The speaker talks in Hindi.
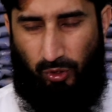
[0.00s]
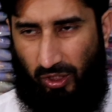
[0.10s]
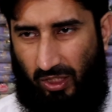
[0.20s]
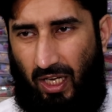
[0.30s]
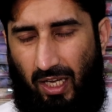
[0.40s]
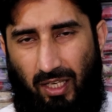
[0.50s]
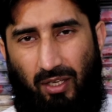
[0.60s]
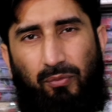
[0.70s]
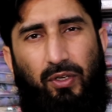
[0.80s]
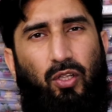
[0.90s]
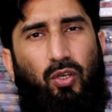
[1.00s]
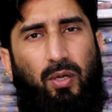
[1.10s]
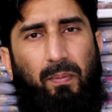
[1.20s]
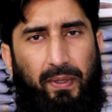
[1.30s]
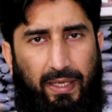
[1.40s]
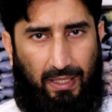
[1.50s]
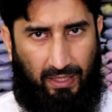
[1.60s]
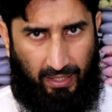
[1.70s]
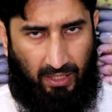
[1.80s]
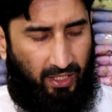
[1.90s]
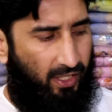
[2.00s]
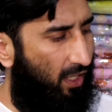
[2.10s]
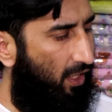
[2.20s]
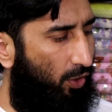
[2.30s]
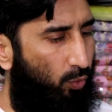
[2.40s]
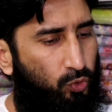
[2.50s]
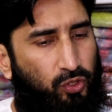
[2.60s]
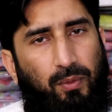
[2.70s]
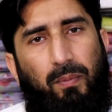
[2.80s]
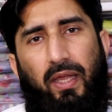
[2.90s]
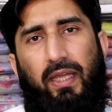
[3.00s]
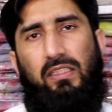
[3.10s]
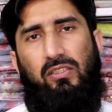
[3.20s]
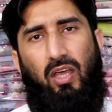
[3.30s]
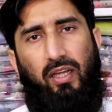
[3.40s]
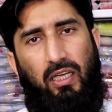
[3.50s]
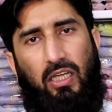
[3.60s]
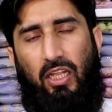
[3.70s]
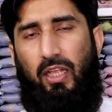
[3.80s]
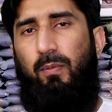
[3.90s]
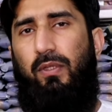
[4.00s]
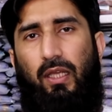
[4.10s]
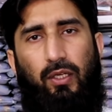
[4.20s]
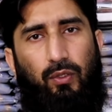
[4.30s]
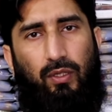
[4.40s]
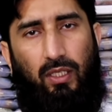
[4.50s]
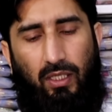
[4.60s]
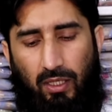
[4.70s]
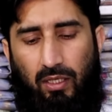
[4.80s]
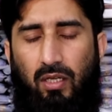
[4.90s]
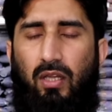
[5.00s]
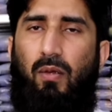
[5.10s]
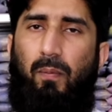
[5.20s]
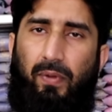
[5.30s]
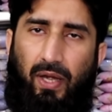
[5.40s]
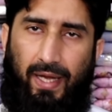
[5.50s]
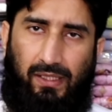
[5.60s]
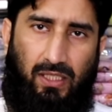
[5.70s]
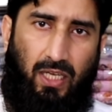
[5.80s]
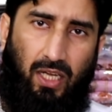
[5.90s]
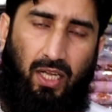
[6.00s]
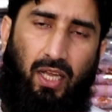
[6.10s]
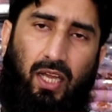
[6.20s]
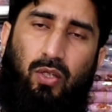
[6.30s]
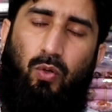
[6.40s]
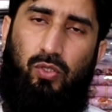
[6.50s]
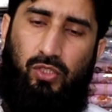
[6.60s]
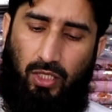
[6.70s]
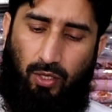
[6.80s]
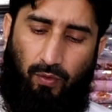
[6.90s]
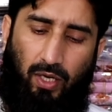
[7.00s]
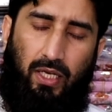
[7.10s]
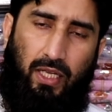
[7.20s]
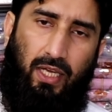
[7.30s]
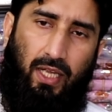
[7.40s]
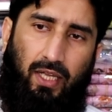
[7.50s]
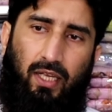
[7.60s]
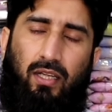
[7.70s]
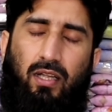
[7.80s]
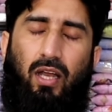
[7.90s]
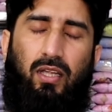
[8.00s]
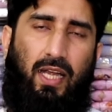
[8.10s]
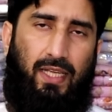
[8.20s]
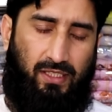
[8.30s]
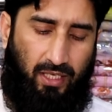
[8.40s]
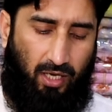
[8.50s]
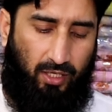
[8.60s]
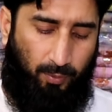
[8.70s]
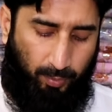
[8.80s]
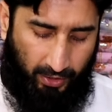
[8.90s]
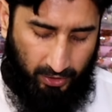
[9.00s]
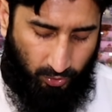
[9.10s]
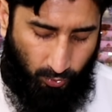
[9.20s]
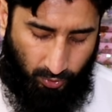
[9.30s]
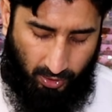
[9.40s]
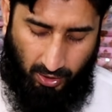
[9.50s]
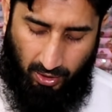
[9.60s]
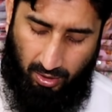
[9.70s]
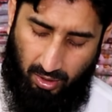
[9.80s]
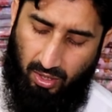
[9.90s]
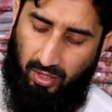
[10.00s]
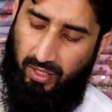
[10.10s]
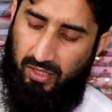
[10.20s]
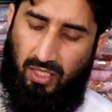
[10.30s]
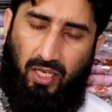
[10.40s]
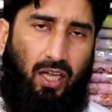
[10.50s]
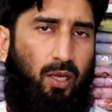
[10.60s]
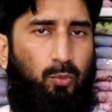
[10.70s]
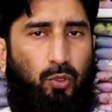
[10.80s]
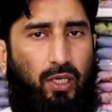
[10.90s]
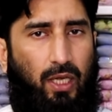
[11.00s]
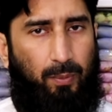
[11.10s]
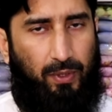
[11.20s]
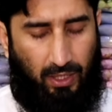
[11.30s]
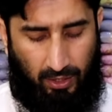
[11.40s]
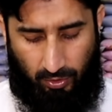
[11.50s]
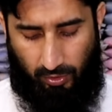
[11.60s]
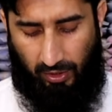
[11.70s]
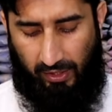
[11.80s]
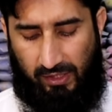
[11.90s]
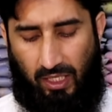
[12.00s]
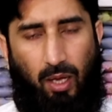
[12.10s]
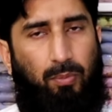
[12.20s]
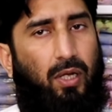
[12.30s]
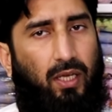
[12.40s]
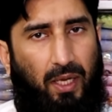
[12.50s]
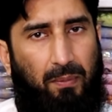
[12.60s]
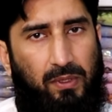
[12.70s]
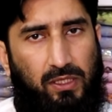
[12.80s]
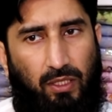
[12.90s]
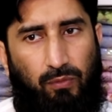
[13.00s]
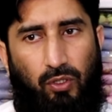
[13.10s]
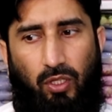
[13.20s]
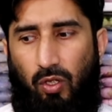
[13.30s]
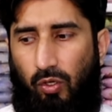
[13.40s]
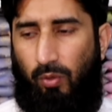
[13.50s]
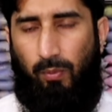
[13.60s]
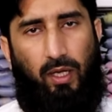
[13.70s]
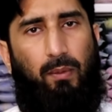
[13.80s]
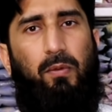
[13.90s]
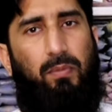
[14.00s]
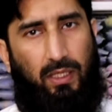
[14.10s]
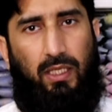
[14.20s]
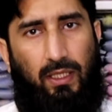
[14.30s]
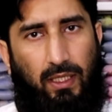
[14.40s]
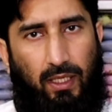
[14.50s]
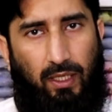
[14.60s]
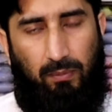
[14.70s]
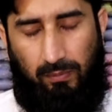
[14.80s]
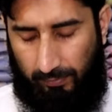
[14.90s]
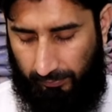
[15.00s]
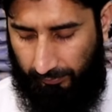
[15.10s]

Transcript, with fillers: कोशिश किया करें वीडियो कंप्लीट देख लिया करें उसी में ही सारी डिटेल बताई होती है प्राइस क्या है कौन सी क्वालिटी है क्या कैसे ऑर्डर प्लेस होगा ये सारा अलहमदुल्ला बताया होता है इससे आपका टाइम भी सेव होता है और हमारा भी बच जाता है टाइम